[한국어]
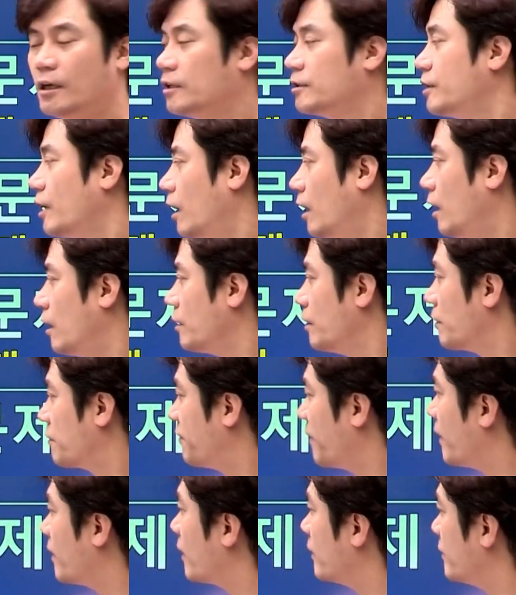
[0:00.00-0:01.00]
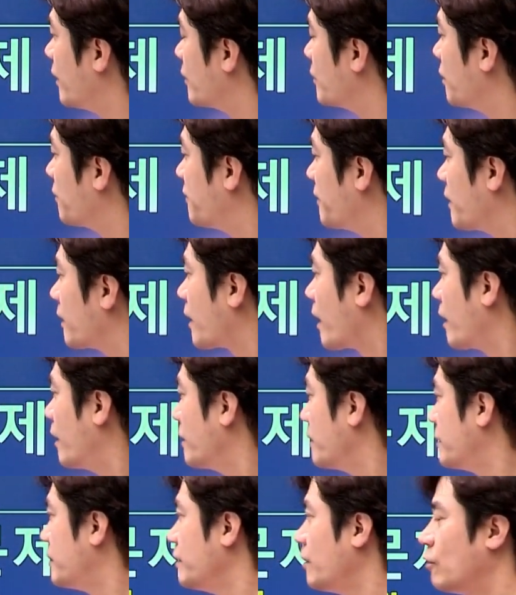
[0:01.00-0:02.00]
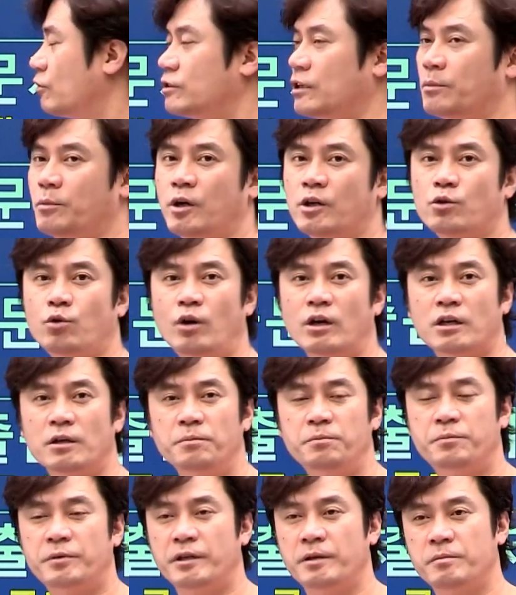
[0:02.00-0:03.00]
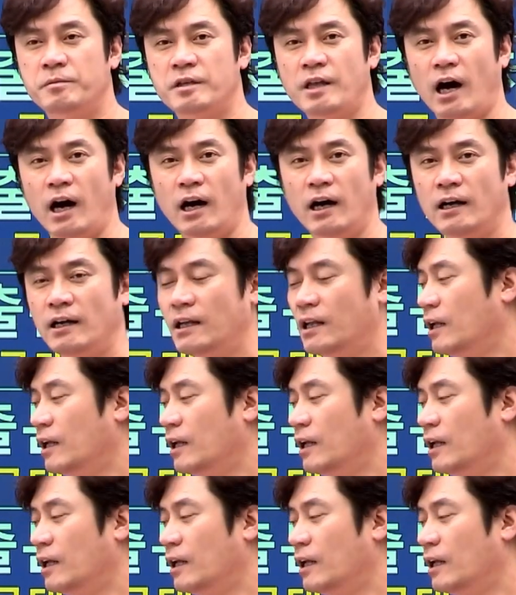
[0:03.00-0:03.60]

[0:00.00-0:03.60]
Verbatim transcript: 자, 역사를 가장 역사답게 가르친다고 자부하는 황현필입니다.